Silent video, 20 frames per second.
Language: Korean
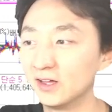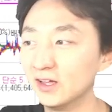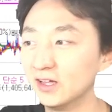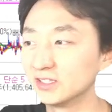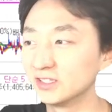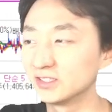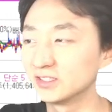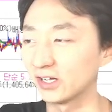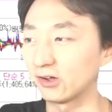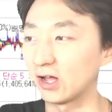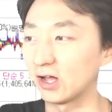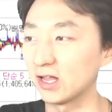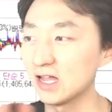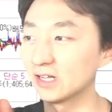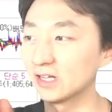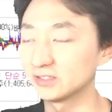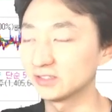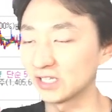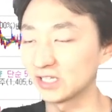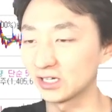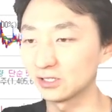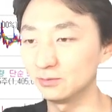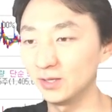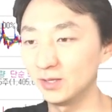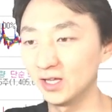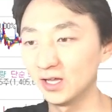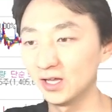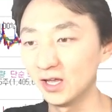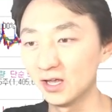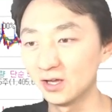제가 관리하는 자금이
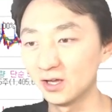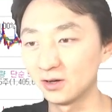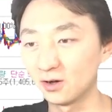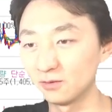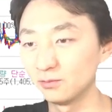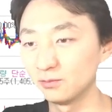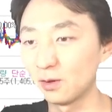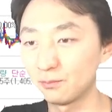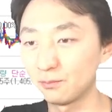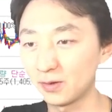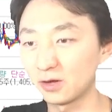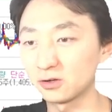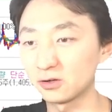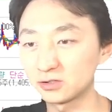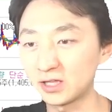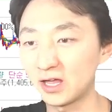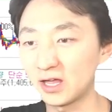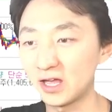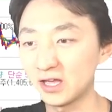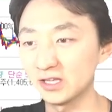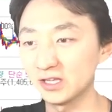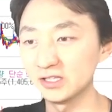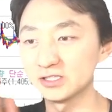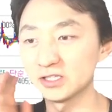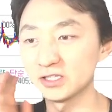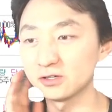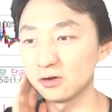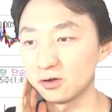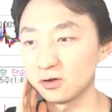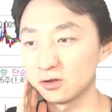몇백억대이신
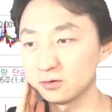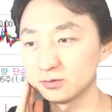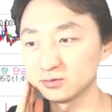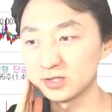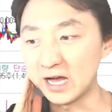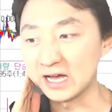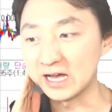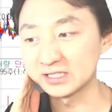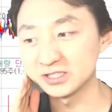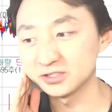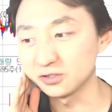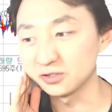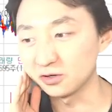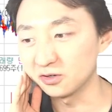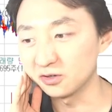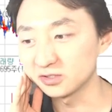거 여러분들 아시죠?